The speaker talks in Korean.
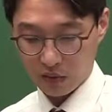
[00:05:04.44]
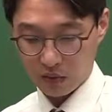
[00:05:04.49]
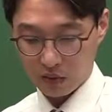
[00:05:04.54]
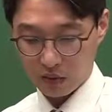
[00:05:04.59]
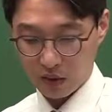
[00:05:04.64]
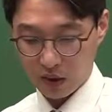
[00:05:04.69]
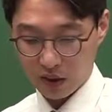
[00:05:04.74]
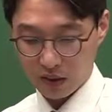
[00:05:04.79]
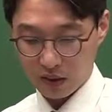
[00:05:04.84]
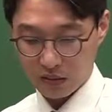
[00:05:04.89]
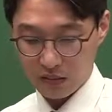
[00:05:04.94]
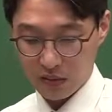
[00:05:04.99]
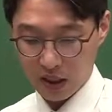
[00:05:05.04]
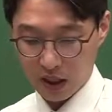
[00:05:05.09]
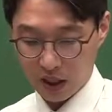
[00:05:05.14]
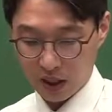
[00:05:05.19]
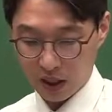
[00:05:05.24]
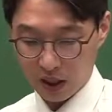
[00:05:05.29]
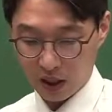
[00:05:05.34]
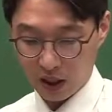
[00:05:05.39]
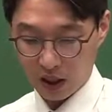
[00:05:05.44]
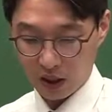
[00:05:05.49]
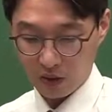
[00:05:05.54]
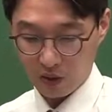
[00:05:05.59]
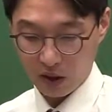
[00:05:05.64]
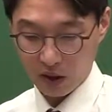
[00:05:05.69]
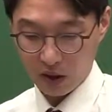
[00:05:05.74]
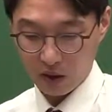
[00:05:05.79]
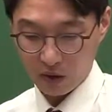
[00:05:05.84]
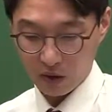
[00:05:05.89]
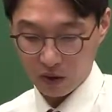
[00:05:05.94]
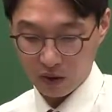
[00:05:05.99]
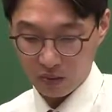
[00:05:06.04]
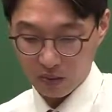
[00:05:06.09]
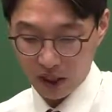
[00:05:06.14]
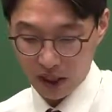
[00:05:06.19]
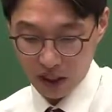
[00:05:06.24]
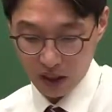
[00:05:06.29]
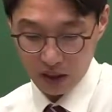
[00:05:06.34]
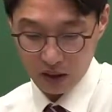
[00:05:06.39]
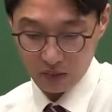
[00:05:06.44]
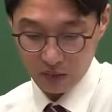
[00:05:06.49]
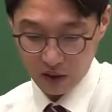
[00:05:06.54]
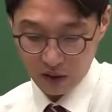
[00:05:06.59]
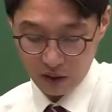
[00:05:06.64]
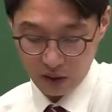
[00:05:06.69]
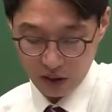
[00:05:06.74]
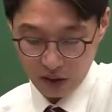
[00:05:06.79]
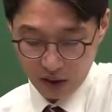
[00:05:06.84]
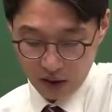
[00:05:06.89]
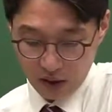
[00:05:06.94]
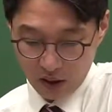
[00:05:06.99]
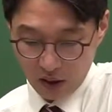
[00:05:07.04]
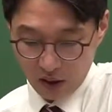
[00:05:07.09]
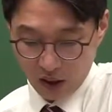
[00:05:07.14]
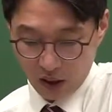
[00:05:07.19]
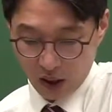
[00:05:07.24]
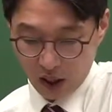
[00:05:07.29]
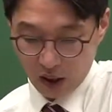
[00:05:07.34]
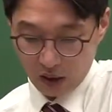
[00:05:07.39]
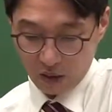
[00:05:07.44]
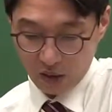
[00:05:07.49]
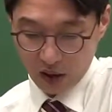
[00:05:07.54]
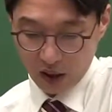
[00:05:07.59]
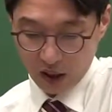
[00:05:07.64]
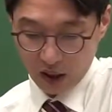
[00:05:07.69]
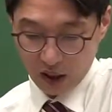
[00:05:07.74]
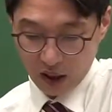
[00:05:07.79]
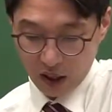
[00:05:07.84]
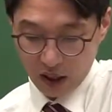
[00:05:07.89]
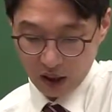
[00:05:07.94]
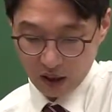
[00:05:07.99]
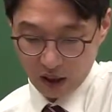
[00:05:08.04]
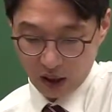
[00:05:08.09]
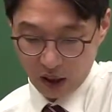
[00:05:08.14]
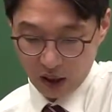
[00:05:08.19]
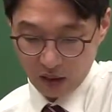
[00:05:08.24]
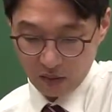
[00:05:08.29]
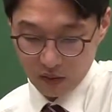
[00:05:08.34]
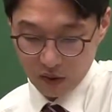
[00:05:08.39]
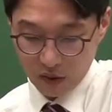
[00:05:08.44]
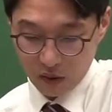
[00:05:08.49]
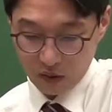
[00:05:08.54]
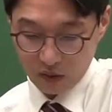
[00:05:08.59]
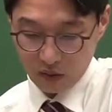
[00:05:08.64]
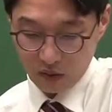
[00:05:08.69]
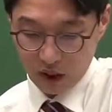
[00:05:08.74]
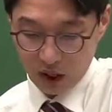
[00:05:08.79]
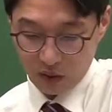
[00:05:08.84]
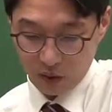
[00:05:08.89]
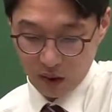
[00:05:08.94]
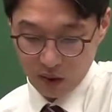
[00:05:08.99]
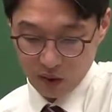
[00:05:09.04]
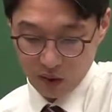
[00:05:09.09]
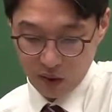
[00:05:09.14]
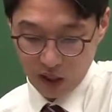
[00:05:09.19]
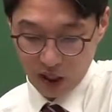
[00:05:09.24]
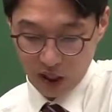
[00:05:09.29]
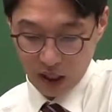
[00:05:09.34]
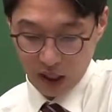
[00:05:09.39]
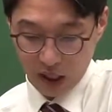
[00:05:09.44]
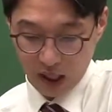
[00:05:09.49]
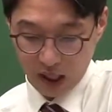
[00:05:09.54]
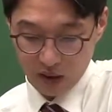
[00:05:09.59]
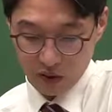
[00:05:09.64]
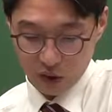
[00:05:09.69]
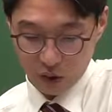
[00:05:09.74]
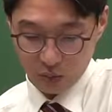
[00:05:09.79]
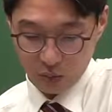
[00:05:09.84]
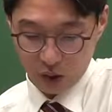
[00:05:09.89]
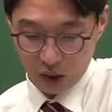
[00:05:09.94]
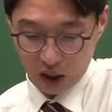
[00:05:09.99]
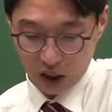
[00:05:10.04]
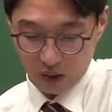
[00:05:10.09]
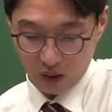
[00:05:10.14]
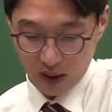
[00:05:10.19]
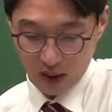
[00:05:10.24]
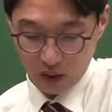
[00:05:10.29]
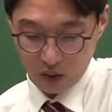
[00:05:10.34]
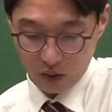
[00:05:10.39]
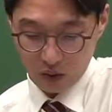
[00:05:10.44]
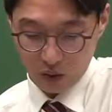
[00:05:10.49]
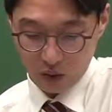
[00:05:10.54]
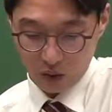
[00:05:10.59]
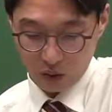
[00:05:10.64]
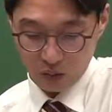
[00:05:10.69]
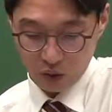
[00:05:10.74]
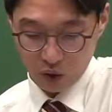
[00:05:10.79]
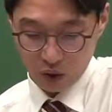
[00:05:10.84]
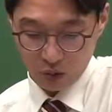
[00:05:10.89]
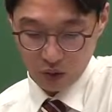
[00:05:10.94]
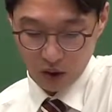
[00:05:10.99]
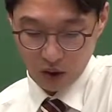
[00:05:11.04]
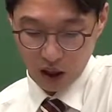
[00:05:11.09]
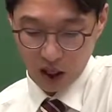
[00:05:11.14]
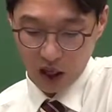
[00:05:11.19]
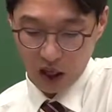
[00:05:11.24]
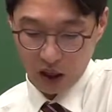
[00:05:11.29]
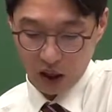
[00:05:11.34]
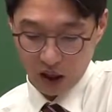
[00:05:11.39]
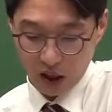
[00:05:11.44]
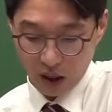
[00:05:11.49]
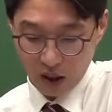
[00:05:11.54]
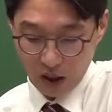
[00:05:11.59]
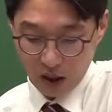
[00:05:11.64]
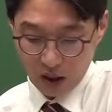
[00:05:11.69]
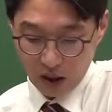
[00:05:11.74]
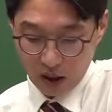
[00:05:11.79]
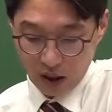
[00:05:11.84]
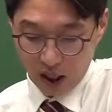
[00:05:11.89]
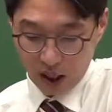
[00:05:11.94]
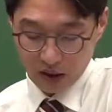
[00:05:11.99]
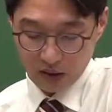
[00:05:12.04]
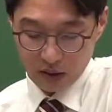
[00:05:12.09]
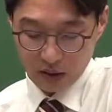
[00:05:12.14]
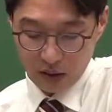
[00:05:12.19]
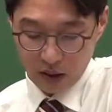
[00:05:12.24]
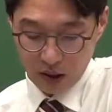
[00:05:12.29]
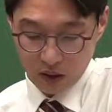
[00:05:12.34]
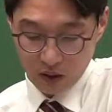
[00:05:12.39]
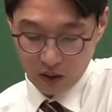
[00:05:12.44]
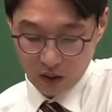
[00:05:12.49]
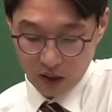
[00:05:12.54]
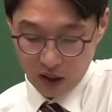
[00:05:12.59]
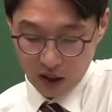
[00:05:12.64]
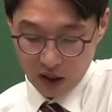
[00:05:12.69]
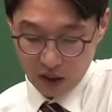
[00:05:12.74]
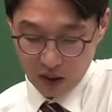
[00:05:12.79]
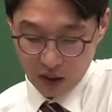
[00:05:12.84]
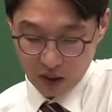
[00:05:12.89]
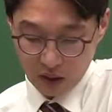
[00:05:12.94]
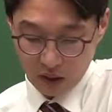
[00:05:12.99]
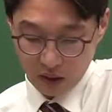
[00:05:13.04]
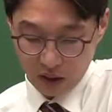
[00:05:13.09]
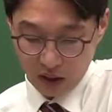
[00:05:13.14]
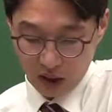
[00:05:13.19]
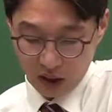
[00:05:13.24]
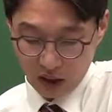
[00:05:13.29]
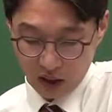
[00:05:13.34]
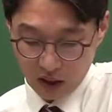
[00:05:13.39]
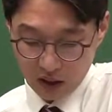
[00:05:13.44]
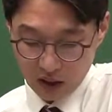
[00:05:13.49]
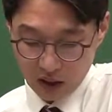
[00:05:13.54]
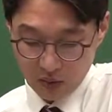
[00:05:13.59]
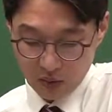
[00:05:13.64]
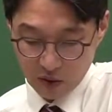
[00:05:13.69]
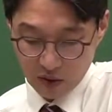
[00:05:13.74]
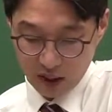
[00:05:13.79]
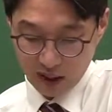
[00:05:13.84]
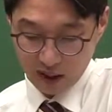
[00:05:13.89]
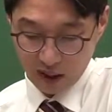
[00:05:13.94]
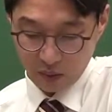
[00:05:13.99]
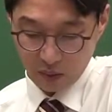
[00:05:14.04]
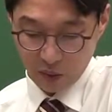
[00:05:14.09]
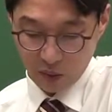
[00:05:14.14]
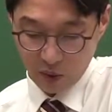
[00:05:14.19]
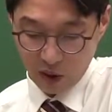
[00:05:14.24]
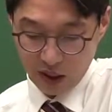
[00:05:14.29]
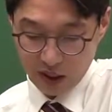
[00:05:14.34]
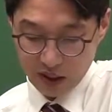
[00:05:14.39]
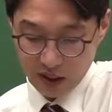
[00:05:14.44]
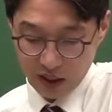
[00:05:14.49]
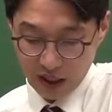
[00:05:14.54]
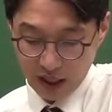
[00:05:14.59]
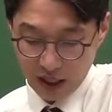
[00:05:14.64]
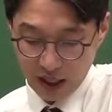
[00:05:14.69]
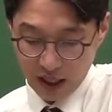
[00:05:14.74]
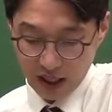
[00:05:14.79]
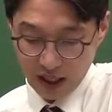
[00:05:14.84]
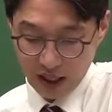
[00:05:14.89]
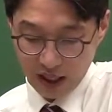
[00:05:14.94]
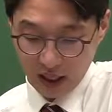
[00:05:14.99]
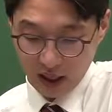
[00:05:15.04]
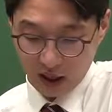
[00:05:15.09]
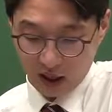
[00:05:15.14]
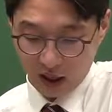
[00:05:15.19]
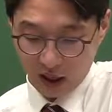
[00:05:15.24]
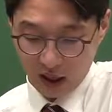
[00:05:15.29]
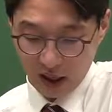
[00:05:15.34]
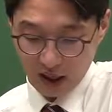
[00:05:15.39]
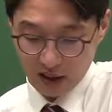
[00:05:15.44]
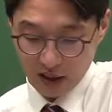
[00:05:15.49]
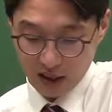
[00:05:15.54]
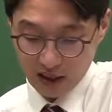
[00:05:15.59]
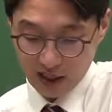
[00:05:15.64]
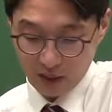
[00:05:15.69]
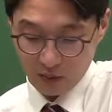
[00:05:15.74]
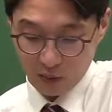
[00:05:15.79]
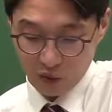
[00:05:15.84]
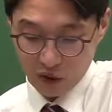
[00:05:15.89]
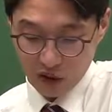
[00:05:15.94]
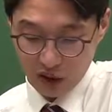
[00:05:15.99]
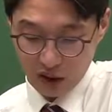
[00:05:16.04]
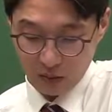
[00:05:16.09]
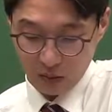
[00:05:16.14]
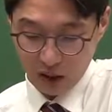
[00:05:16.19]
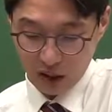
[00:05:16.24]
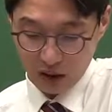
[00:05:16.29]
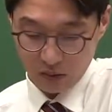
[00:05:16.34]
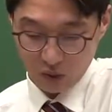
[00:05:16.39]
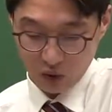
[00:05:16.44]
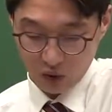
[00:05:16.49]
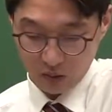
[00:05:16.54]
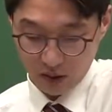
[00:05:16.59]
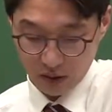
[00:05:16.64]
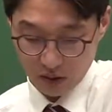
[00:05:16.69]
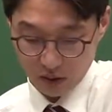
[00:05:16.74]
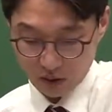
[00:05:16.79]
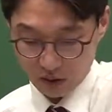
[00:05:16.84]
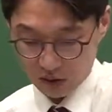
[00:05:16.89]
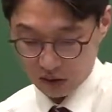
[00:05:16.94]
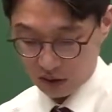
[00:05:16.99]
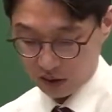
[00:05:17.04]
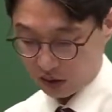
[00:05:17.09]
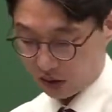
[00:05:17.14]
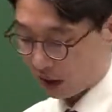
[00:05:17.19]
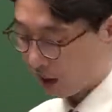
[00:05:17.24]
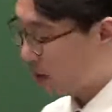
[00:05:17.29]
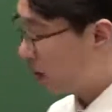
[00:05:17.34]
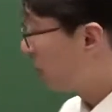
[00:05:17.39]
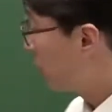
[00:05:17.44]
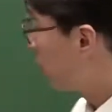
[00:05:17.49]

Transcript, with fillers: 수주했습니다. 각 회견도 말 뭐 계약원가 계약대금 청구액 회수액에 대한 정보가 나와 있고 물어본 게 X1년도랑 2년도에 재무 상태표에 인식해야 될 계약 자산 무채 금액을 물어봤죠. 그렇죠? 일단